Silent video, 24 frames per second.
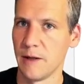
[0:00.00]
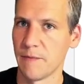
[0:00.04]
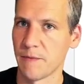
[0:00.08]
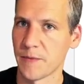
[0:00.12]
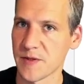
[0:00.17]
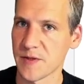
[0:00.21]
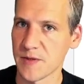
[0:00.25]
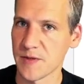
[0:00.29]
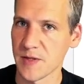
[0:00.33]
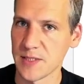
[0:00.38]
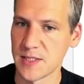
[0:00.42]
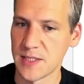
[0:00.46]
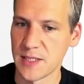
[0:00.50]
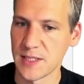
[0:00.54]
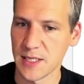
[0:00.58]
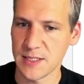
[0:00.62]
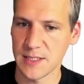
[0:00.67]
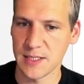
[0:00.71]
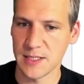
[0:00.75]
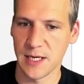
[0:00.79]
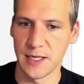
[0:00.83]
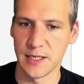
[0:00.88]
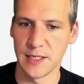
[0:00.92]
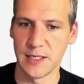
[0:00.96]
Das heißt,
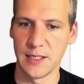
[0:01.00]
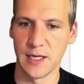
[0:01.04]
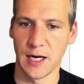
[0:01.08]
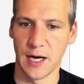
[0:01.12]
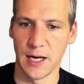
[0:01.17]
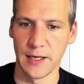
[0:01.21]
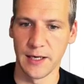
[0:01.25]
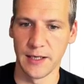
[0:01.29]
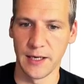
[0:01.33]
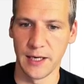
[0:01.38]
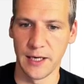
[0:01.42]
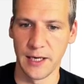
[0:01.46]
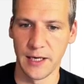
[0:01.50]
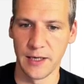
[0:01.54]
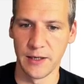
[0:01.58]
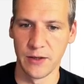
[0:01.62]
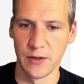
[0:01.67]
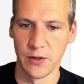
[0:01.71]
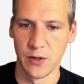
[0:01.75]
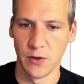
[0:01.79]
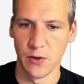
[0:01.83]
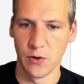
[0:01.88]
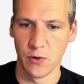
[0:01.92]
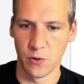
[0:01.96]
jetzt kann ich hier angehen
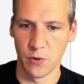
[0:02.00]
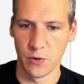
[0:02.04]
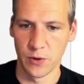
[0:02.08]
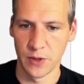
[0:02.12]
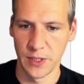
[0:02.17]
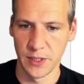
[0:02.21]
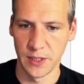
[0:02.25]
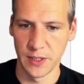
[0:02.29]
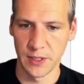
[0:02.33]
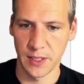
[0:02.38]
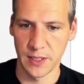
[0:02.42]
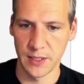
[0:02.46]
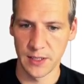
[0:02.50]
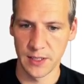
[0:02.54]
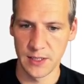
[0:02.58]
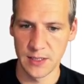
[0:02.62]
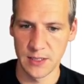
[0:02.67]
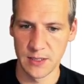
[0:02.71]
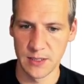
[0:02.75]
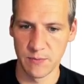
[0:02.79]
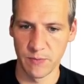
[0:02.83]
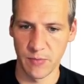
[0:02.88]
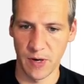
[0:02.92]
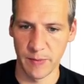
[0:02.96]
und hinter
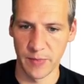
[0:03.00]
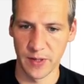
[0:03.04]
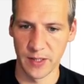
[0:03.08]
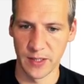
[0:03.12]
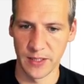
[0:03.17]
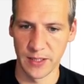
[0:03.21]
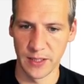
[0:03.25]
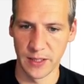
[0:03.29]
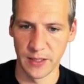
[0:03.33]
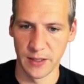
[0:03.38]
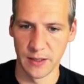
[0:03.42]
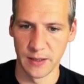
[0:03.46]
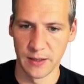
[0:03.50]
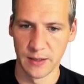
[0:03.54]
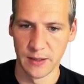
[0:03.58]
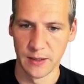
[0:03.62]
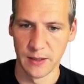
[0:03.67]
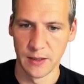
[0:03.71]
diesen Bammel hier